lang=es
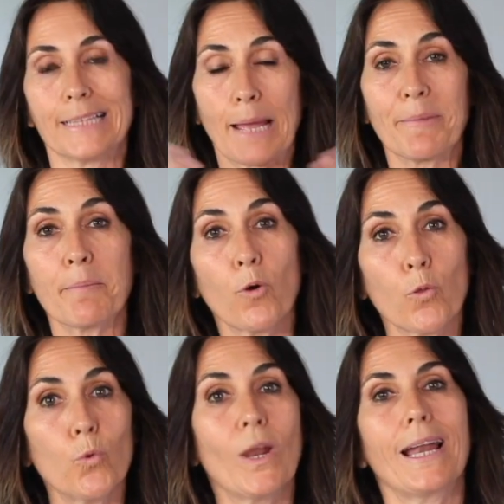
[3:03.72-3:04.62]
también
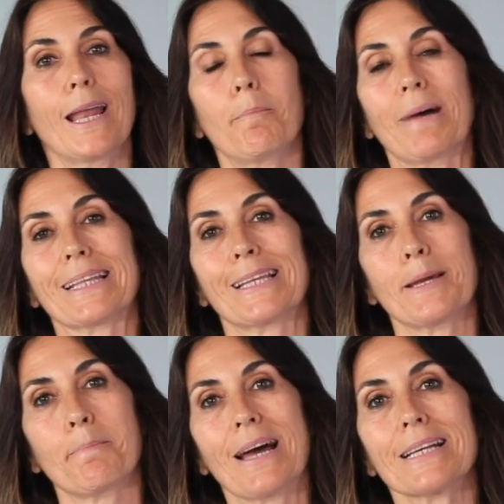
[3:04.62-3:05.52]
modula la
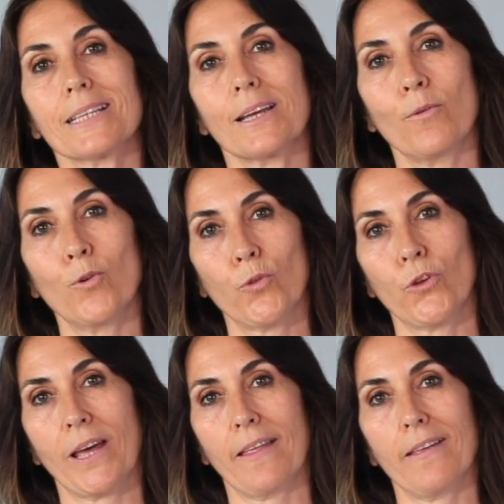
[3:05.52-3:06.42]
parte más
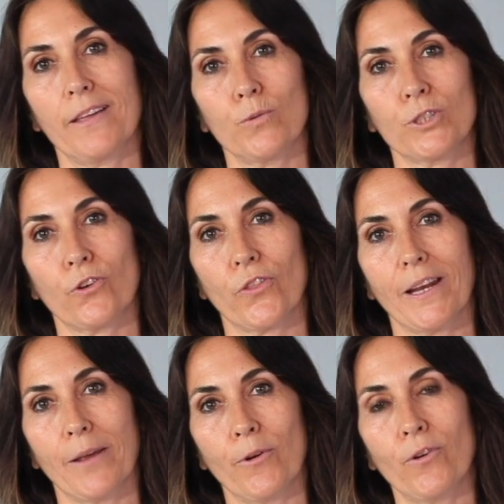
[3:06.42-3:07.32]
evolucionada de nuestro
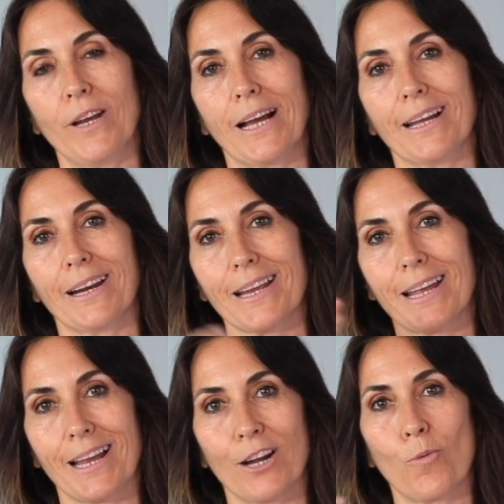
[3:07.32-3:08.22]
cerebro, la que
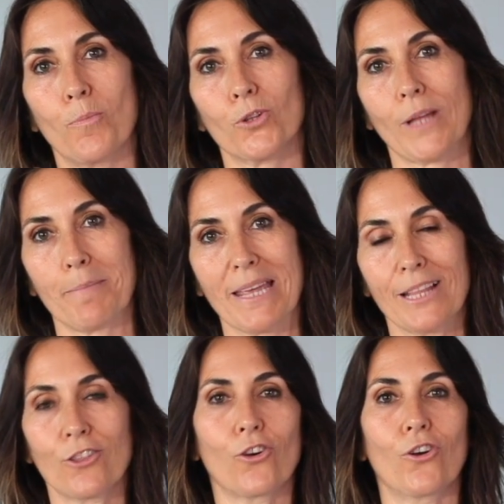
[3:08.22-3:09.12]
rige el
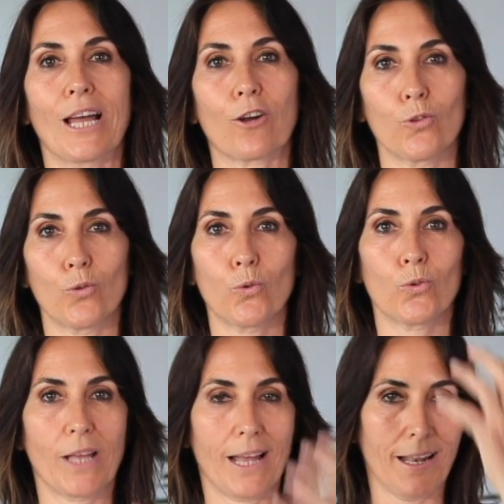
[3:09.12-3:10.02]
comportamiento, la
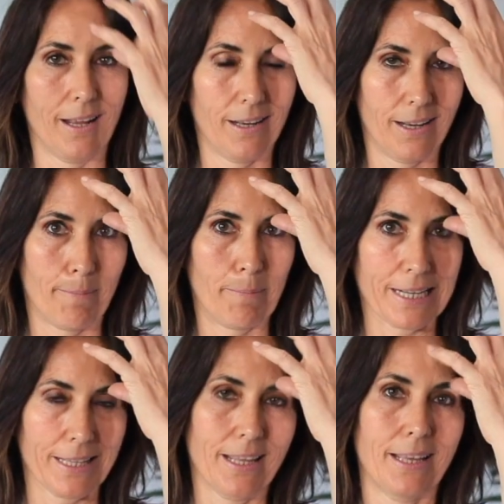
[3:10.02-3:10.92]
conducta, la
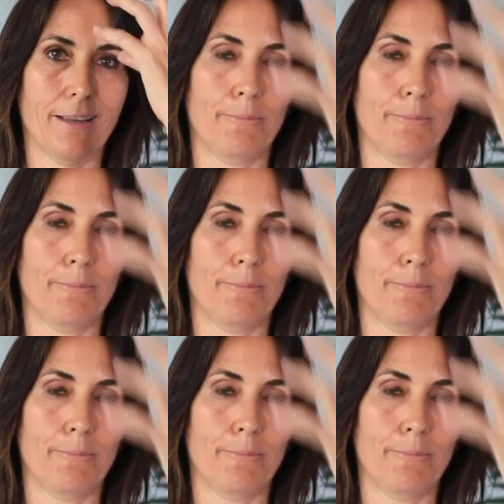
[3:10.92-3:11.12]
parte